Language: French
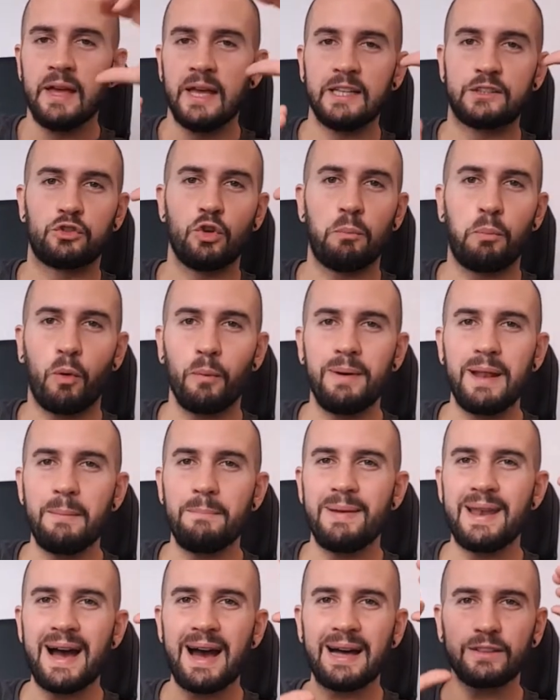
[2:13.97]
Et ce
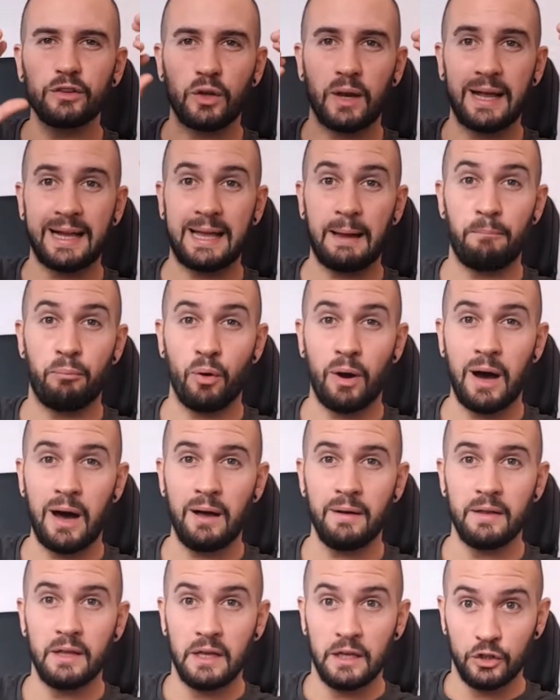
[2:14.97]
problème-là, dans la
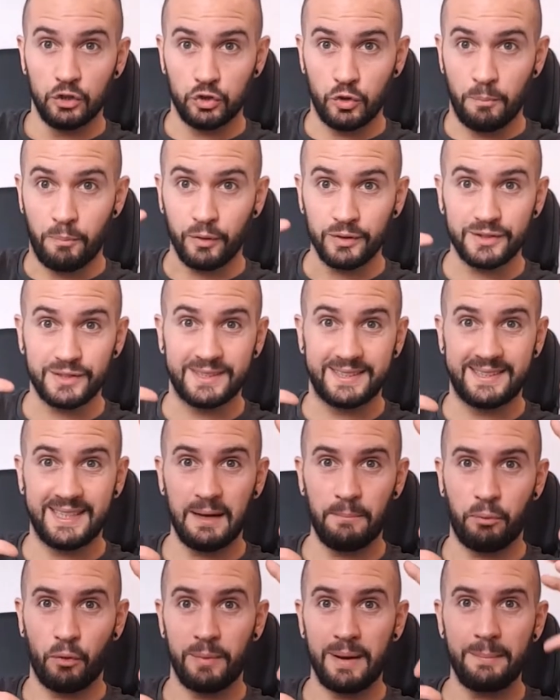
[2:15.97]
capora, je pense que c'est
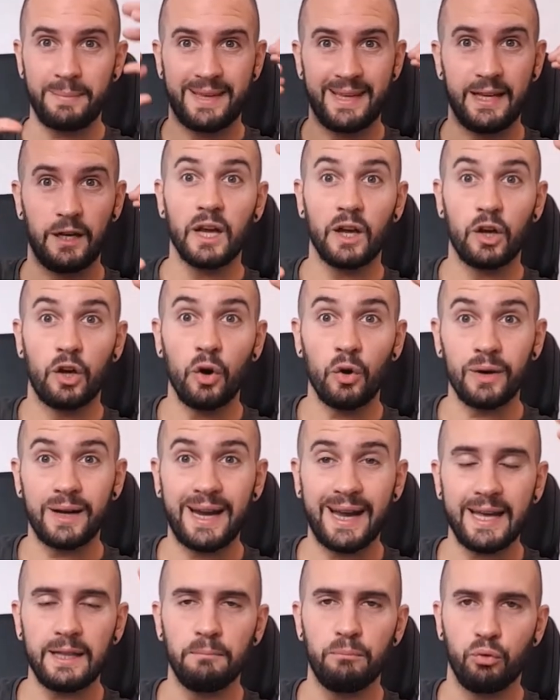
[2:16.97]
un problème qui
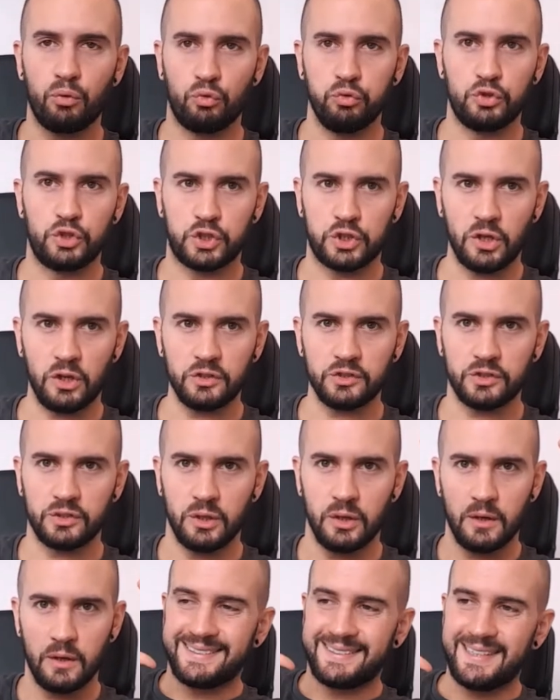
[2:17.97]
gangrène beaucoup de
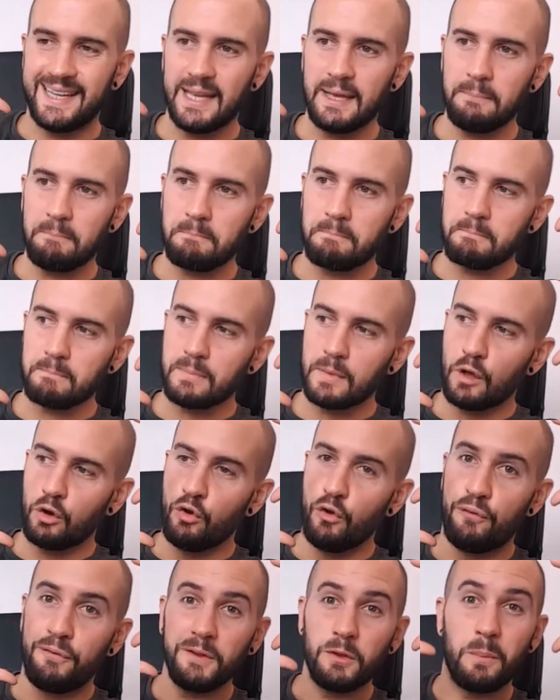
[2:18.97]
choses, c'est
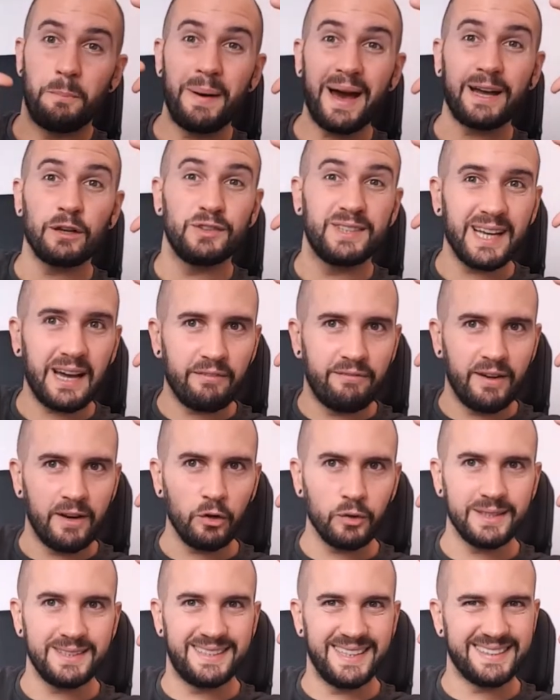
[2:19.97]
le fait de ne pas réussir à
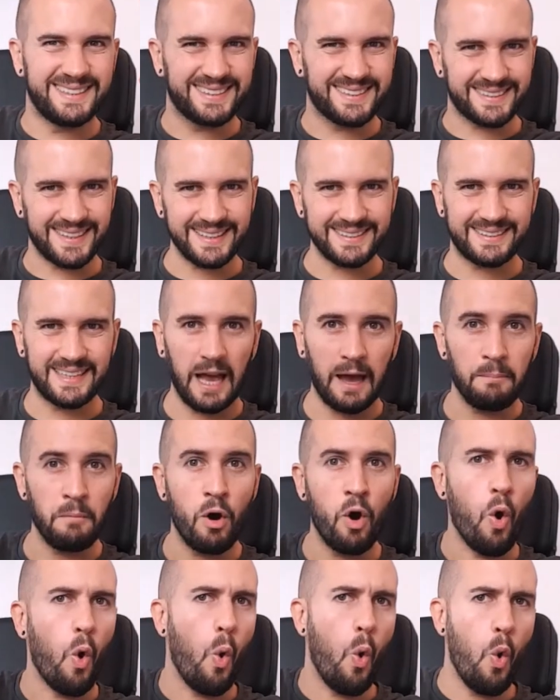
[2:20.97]
valoriser
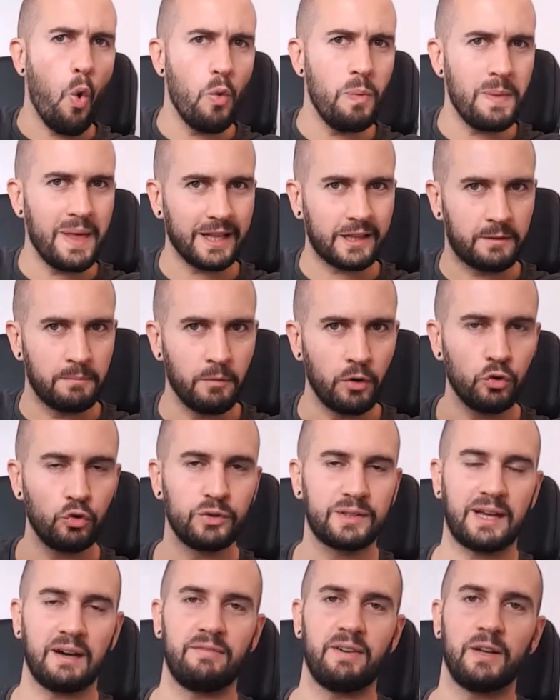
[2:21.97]
sincèrement, honnêtement
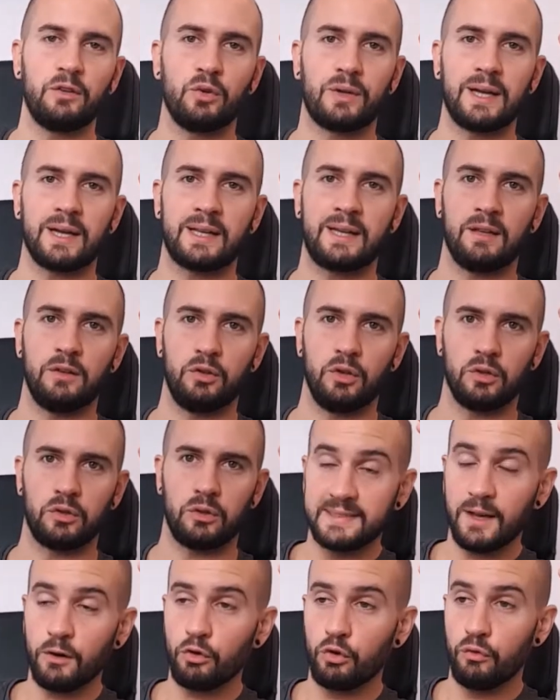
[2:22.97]
le travail de quelqu'un d'autre.
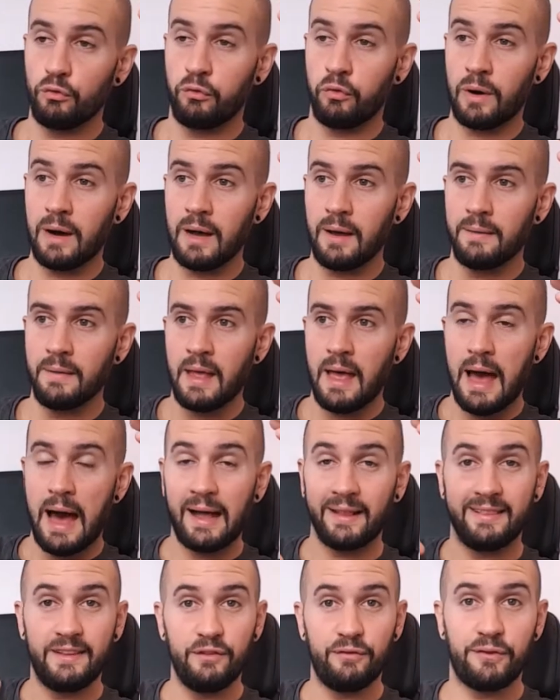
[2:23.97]
Ça, on le voit
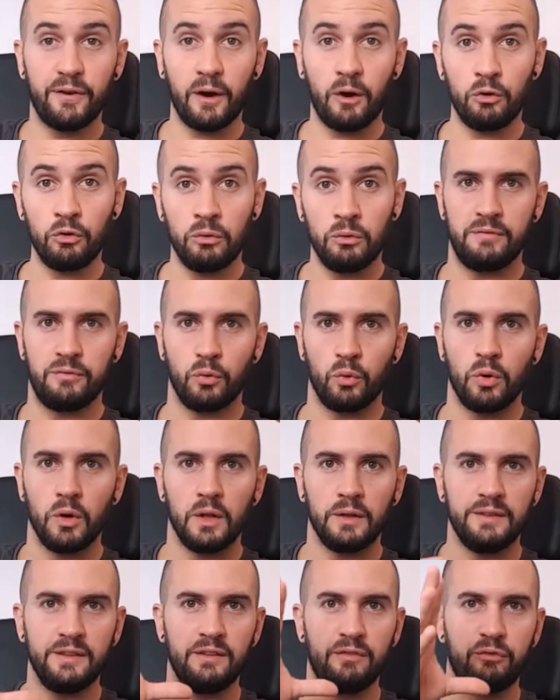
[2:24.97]
à différents niveaux.
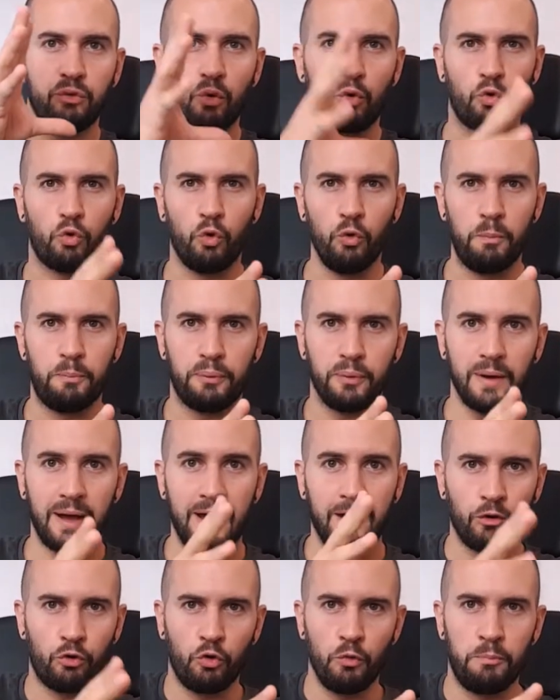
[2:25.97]
Niveau groupe,
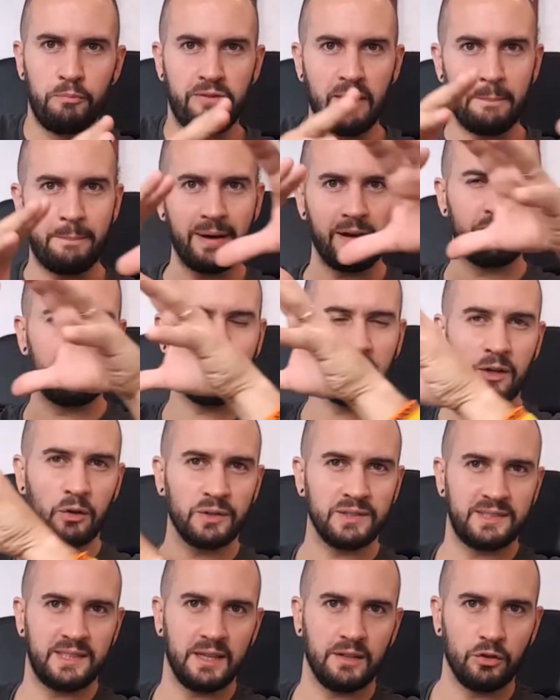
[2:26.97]
un groupe va pas
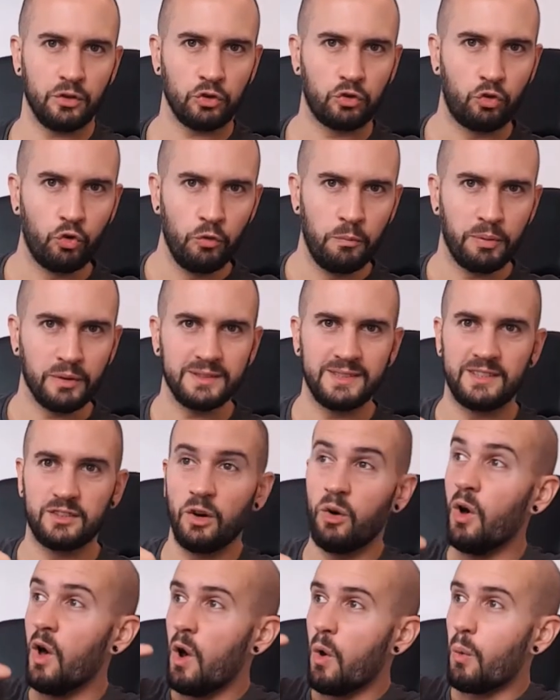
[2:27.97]
valoriser un autre groupe en
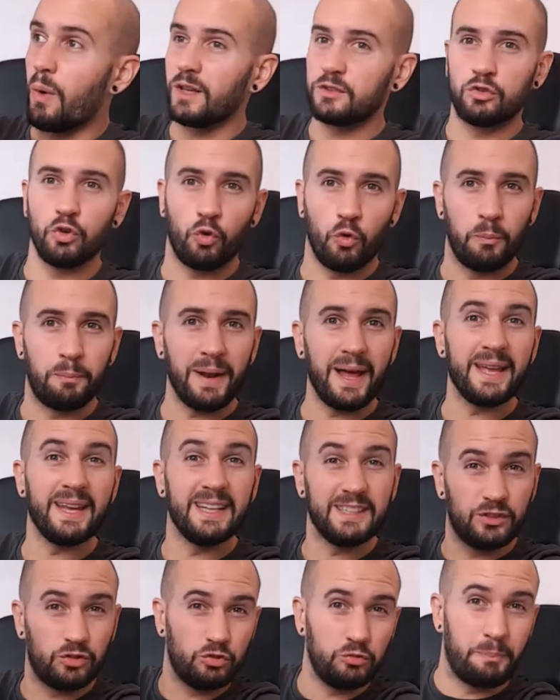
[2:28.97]
disant ouais ce groupe là
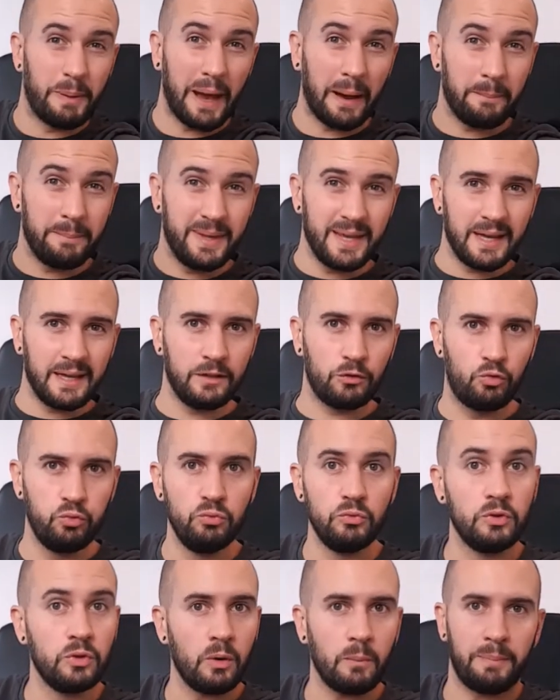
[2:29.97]
il est super bien et
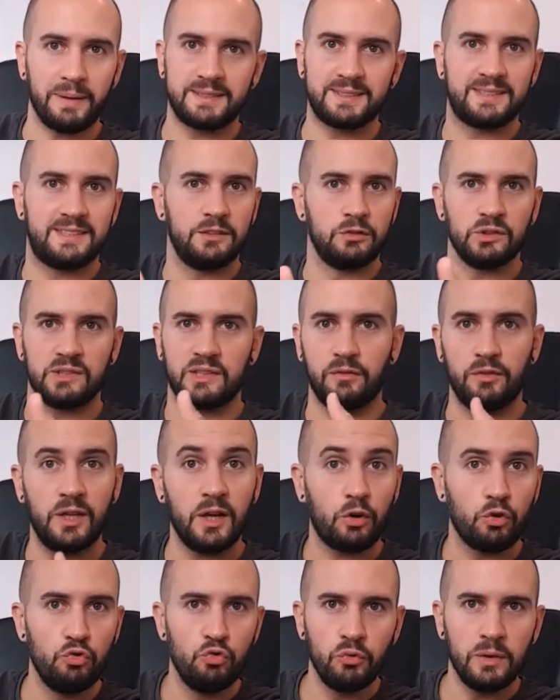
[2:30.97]
tout. Non parce que sinon ça veut
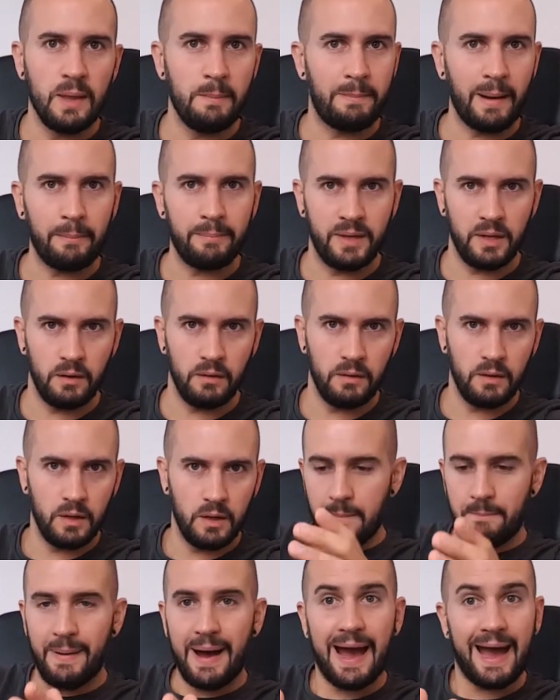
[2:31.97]
dire que nous on n'est pas bien.
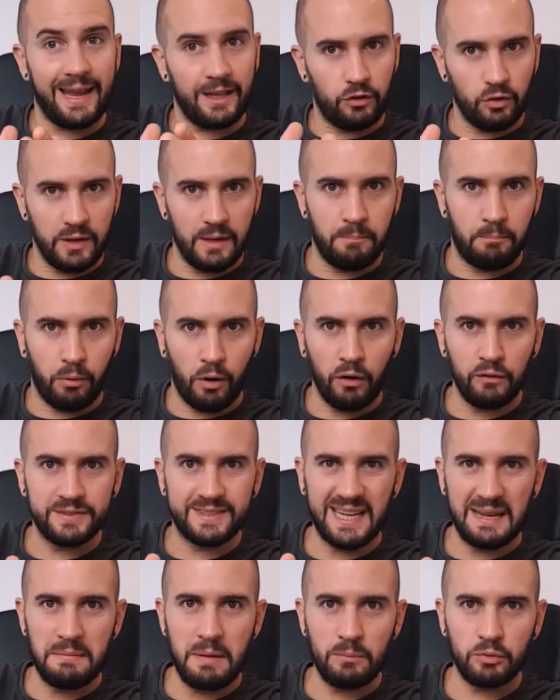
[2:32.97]
Et pareil dans les
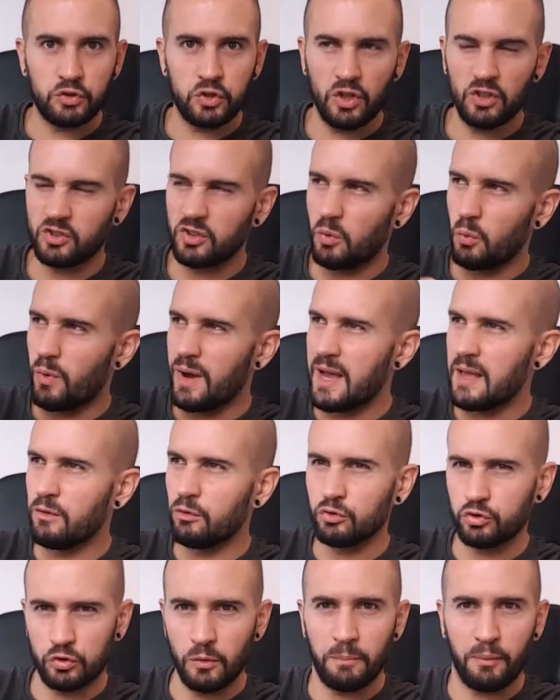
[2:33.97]
profs c'est la même chose. Ouais
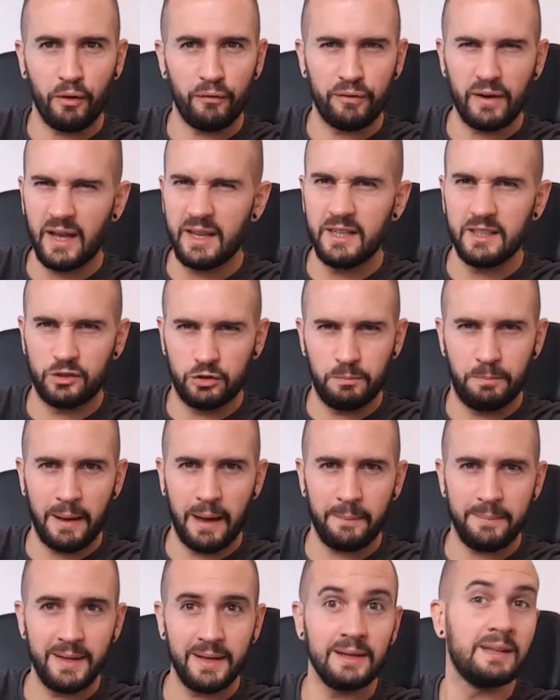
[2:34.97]
non ce prof là il est
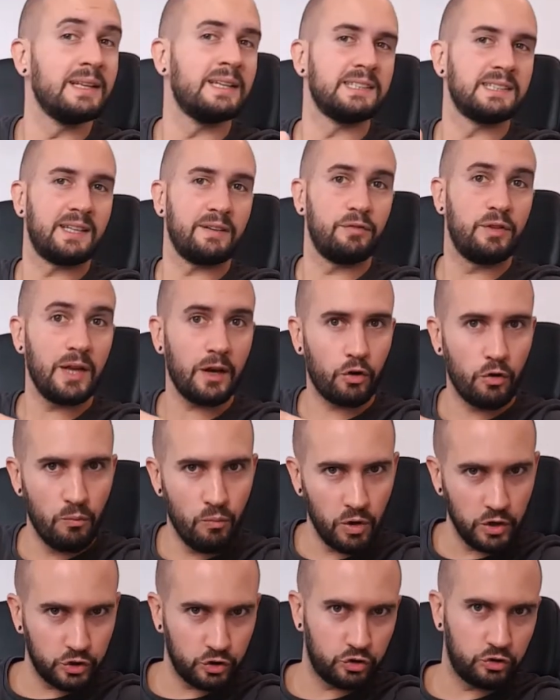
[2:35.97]
super bien, ça veut dire que
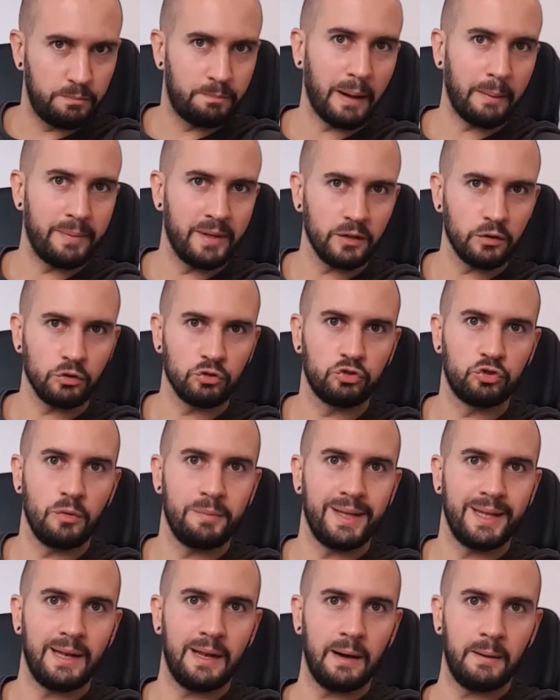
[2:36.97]
moi je ne suis pas bien dans ce
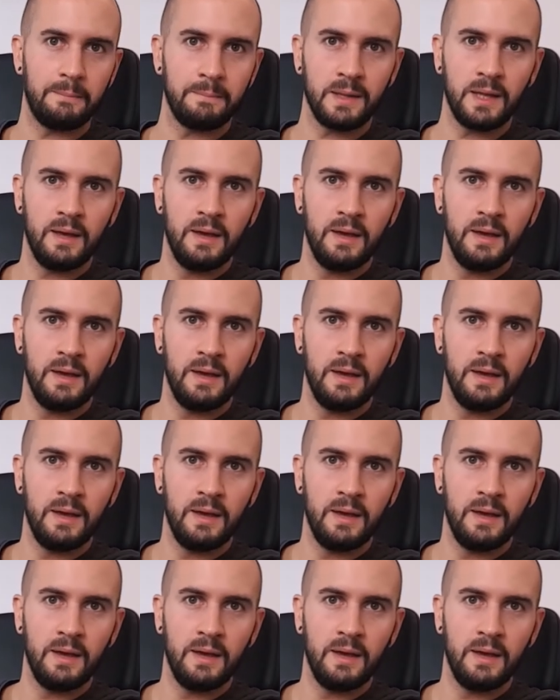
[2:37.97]
domaine là.